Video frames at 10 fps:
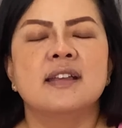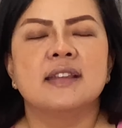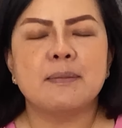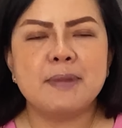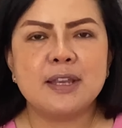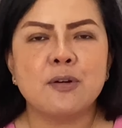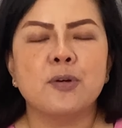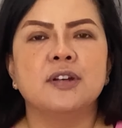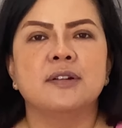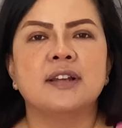จะมีค
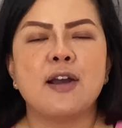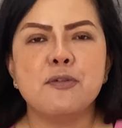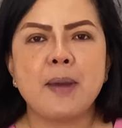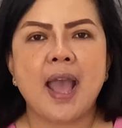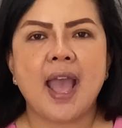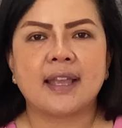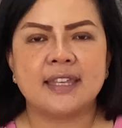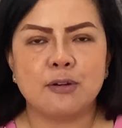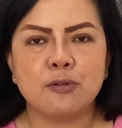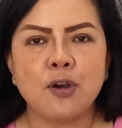นเข้ามา
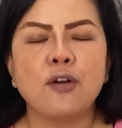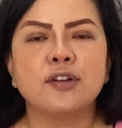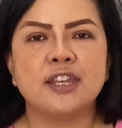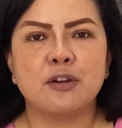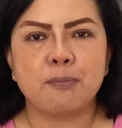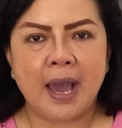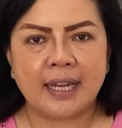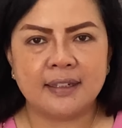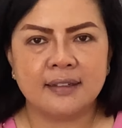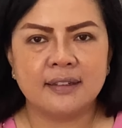เกี่ยวข้องเกี่ยวพัน
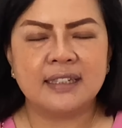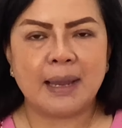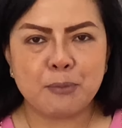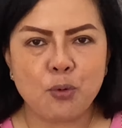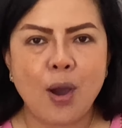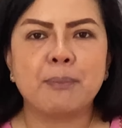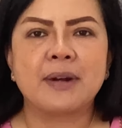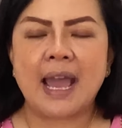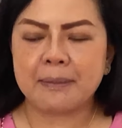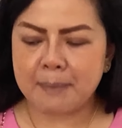นำความ
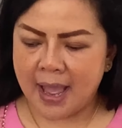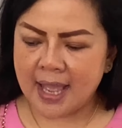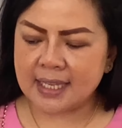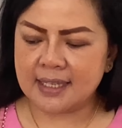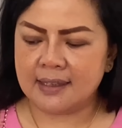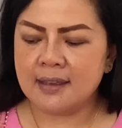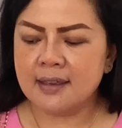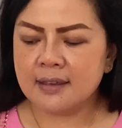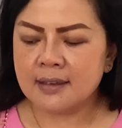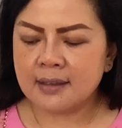รักมาให้
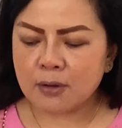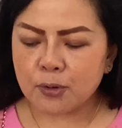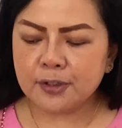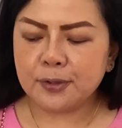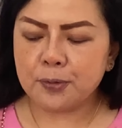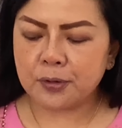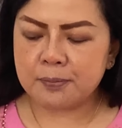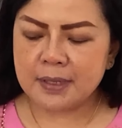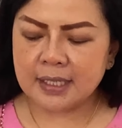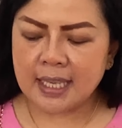คนโสด
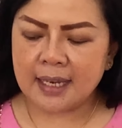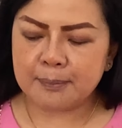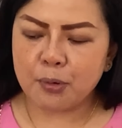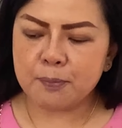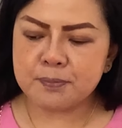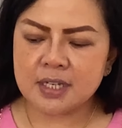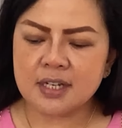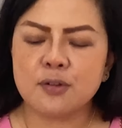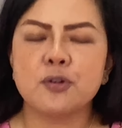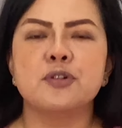มีเกณฑ์พบเจอ
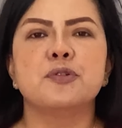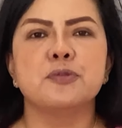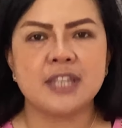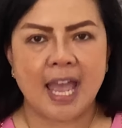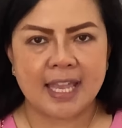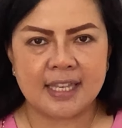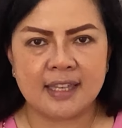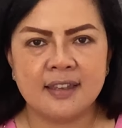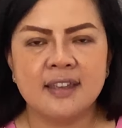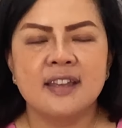คนรู้ใจ
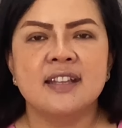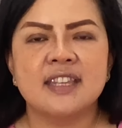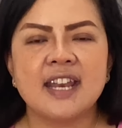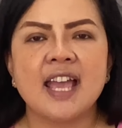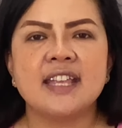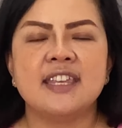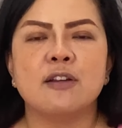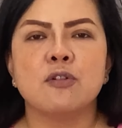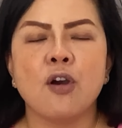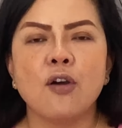จะได้เกี่ย
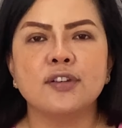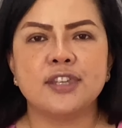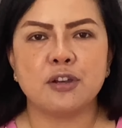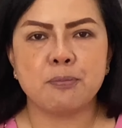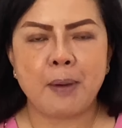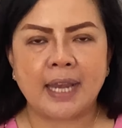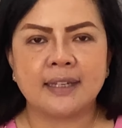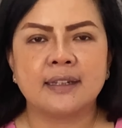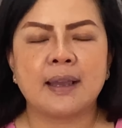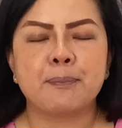วข้องเกี่ยวพัน
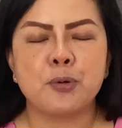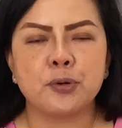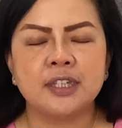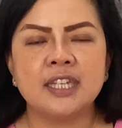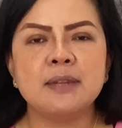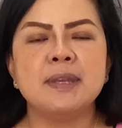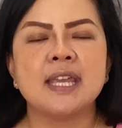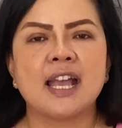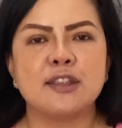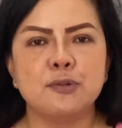กับคนที่มี
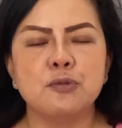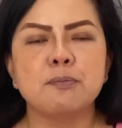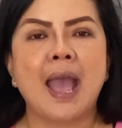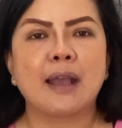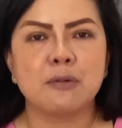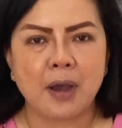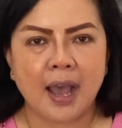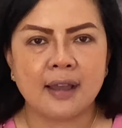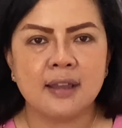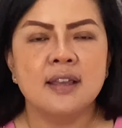อายุมากกว่า
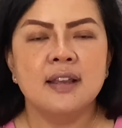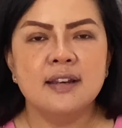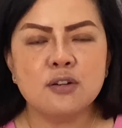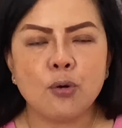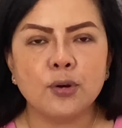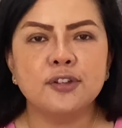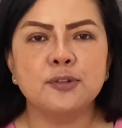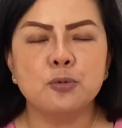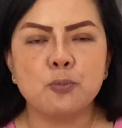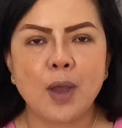หรือคน
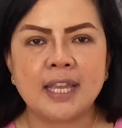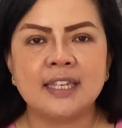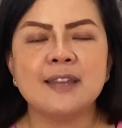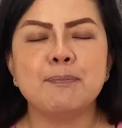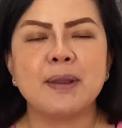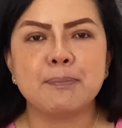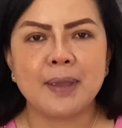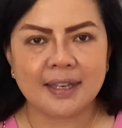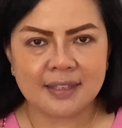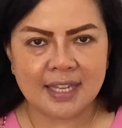สูงวัยที่เป็นเพ
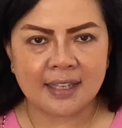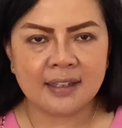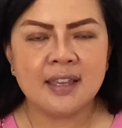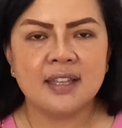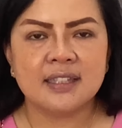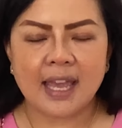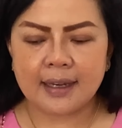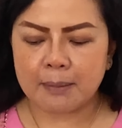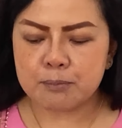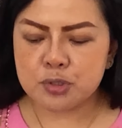ศหญิง จะ
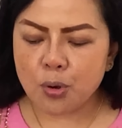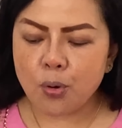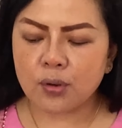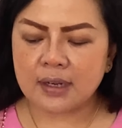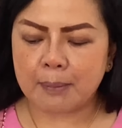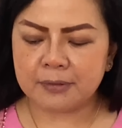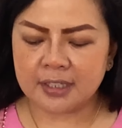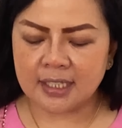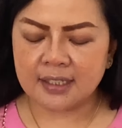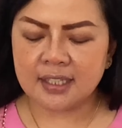นำโชคนำ
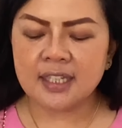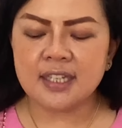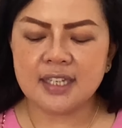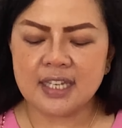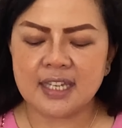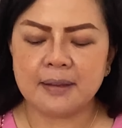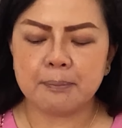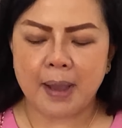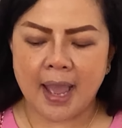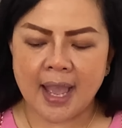สิ่งที่
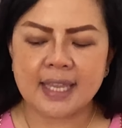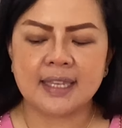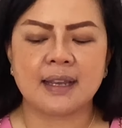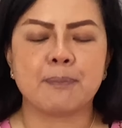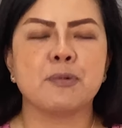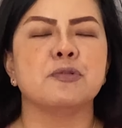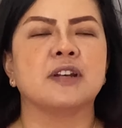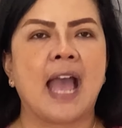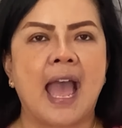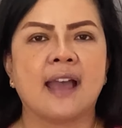ดีๆ มาให้กับคุณ
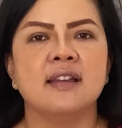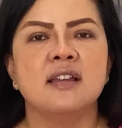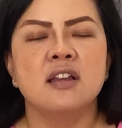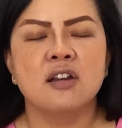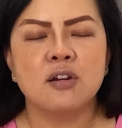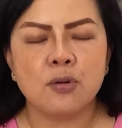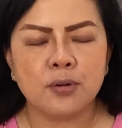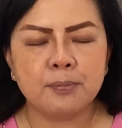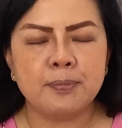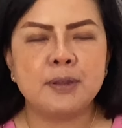ค่ะ คน
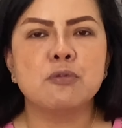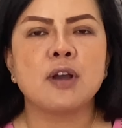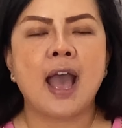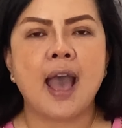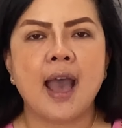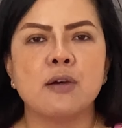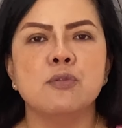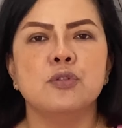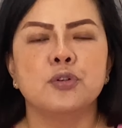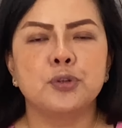ผิวขาว
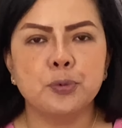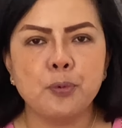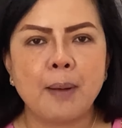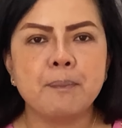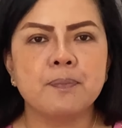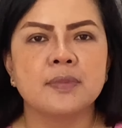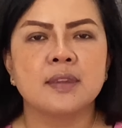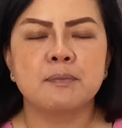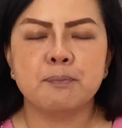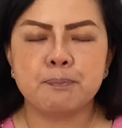ท้วม
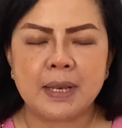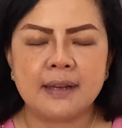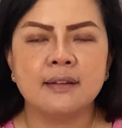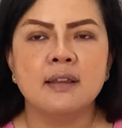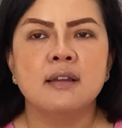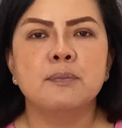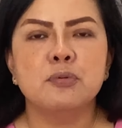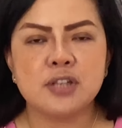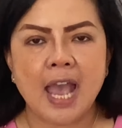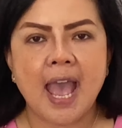เป็น
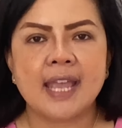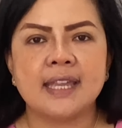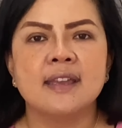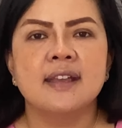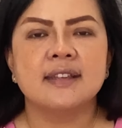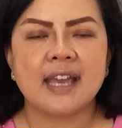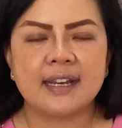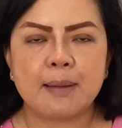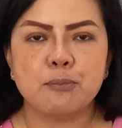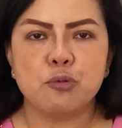ผู้ชาย จะ
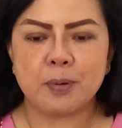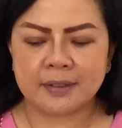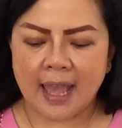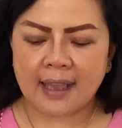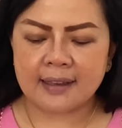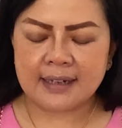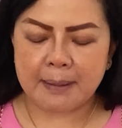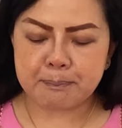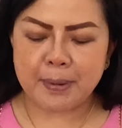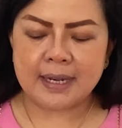นำอุปสรรค
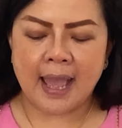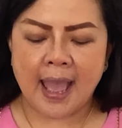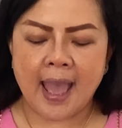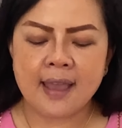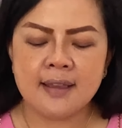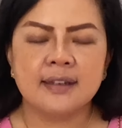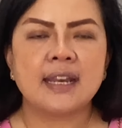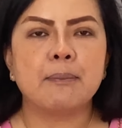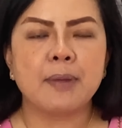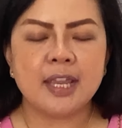นำปัญหา
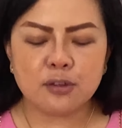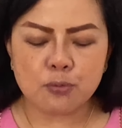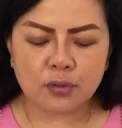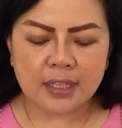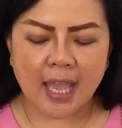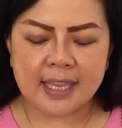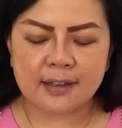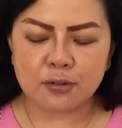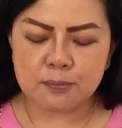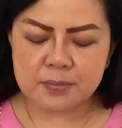ทำให้ทุกข์ใจ
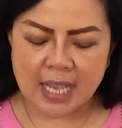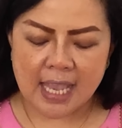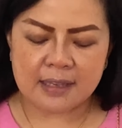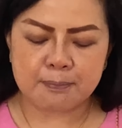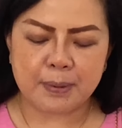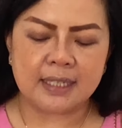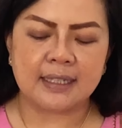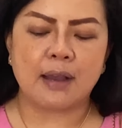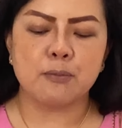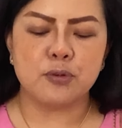รุ่มใจเป็น
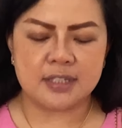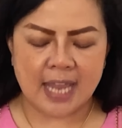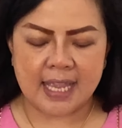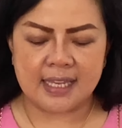กังวลใจ